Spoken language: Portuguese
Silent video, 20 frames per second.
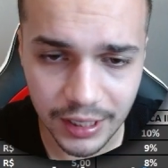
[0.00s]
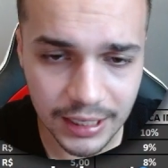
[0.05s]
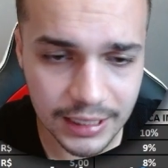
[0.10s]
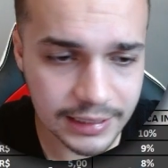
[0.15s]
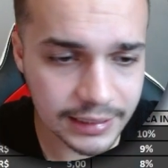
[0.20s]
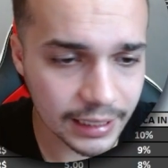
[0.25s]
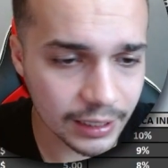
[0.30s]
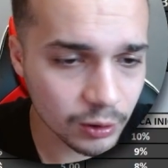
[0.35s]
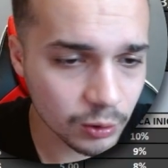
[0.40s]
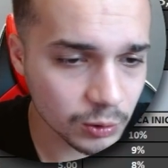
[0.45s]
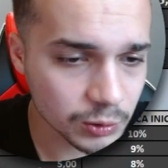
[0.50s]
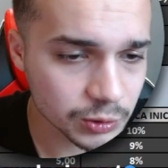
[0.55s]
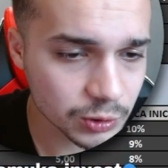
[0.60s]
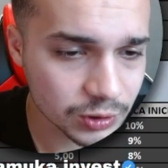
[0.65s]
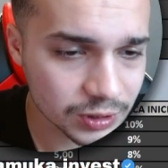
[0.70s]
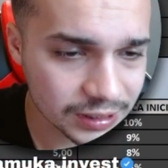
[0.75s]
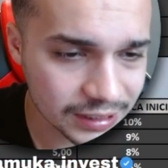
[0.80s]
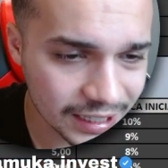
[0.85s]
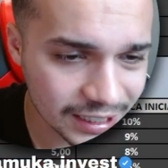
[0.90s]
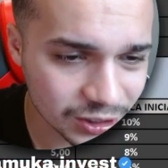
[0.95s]
finalizado com
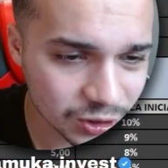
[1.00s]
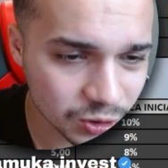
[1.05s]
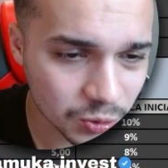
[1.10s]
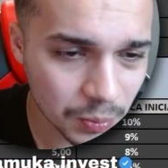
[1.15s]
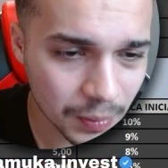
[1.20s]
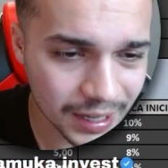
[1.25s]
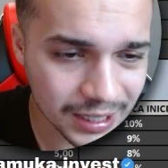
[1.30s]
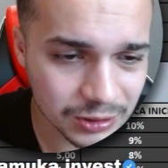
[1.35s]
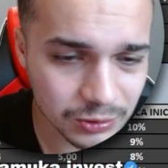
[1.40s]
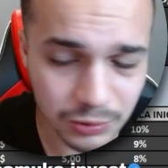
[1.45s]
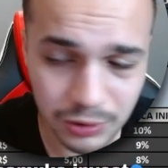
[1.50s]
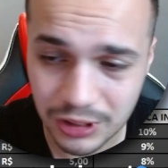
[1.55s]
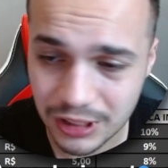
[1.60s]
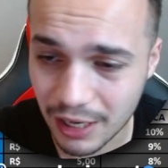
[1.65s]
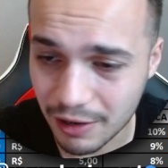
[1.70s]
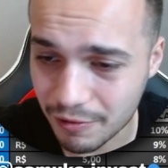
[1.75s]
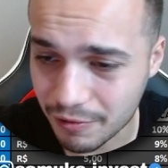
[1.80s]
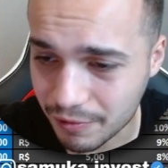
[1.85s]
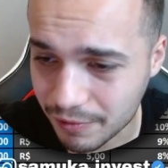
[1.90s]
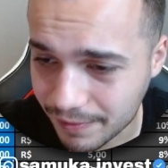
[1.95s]
sucesso. Mais um
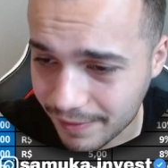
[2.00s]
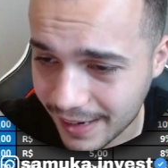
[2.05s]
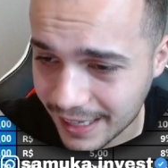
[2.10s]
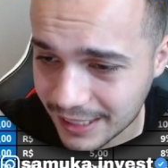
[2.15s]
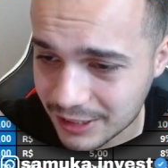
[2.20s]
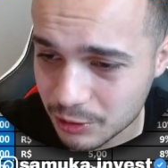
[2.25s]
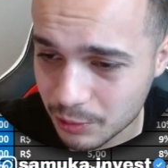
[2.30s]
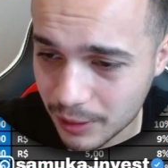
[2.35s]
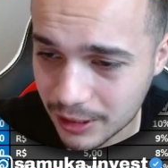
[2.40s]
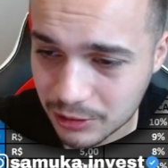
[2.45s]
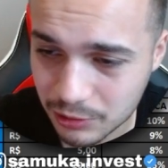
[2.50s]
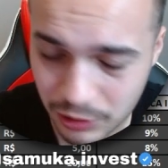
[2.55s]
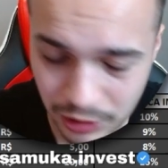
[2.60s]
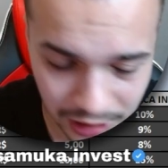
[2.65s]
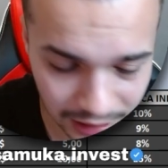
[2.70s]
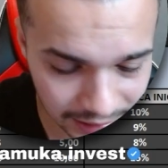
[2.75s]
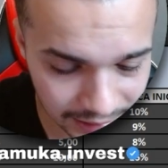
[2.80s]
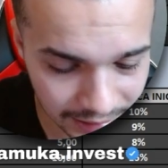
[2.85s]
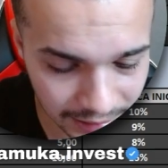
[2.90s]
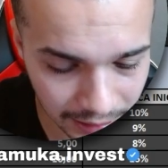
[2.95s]
dia fácil, mais um
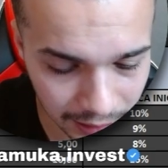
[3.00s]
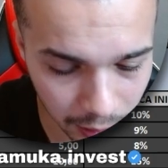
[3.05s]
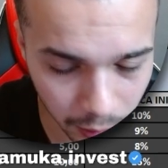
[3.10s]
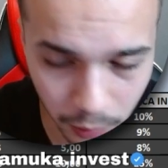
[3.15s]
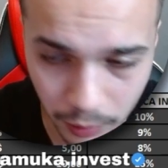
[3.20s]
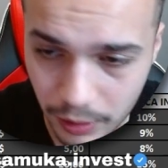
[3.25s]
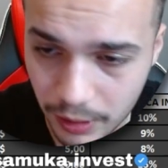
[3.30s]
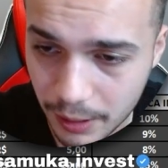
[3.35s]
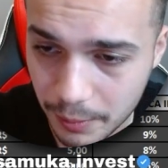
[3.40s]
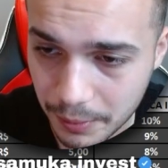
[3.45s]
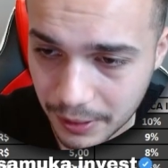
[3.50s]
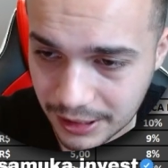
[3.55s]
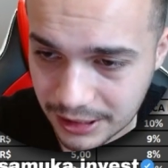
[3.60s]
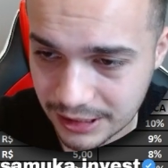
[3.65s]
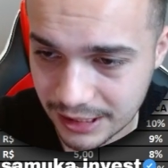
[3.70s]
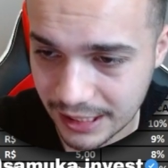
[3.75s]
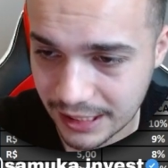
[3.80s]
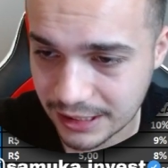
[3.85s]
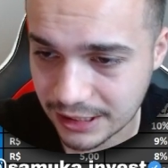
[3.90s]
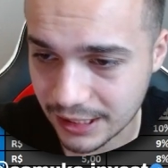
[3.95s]
dia tranquilo aí pra
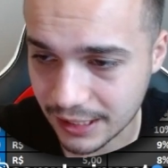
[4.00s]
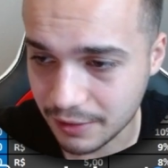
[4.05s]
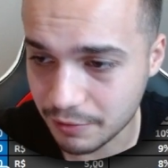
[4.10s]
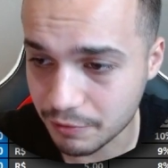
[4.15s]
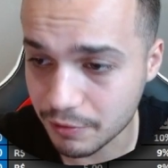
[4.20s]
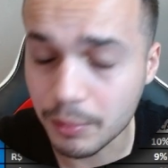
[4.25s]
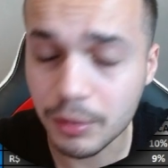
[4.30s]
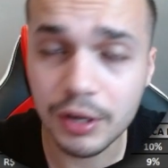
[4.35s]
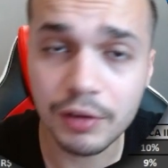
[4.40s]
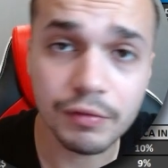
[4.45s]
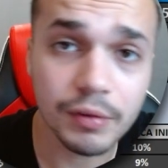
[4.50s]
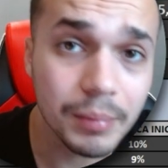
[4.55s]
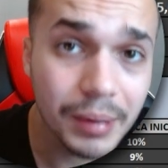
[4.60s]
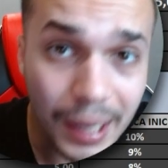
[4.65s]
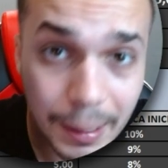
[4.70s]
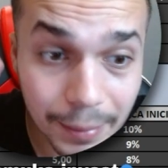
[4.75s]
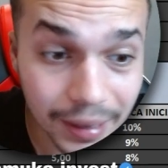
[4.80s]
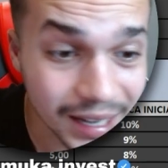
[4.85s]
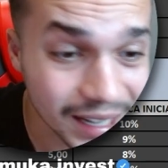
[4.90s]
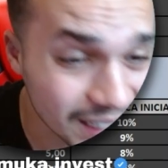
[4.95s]
gente, hein? Vamos que vamos,
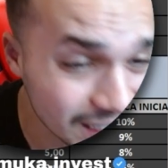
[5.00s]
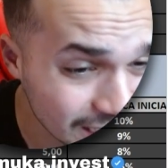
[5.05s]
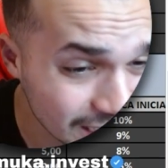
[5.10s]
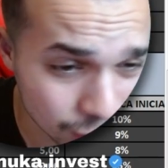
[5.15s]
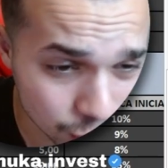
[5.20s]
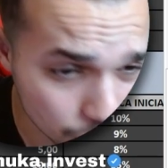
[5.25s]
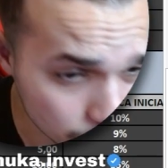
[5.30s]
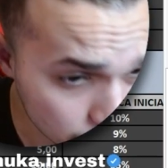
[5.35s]
que a banca tá